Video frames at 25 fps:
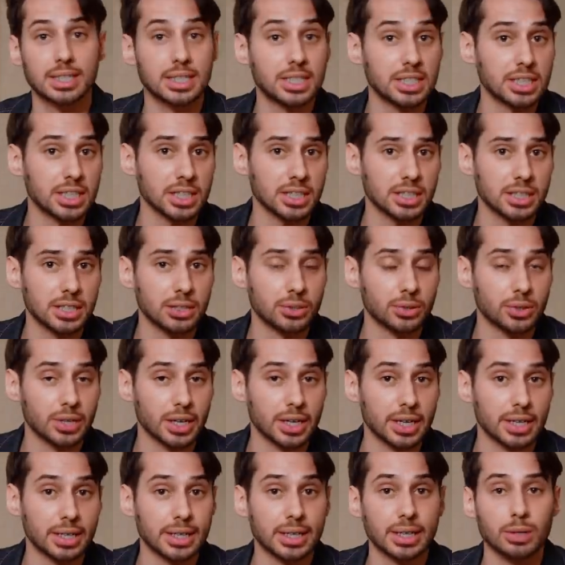si c'est un signe de
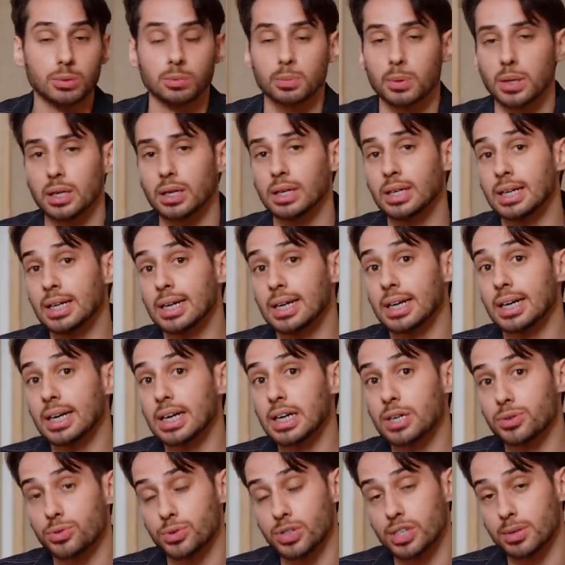qualité ou pas,
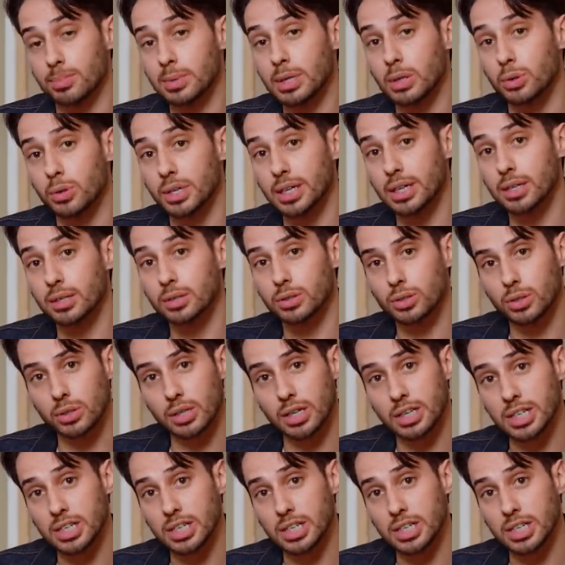et je vous ai mis le lien dans la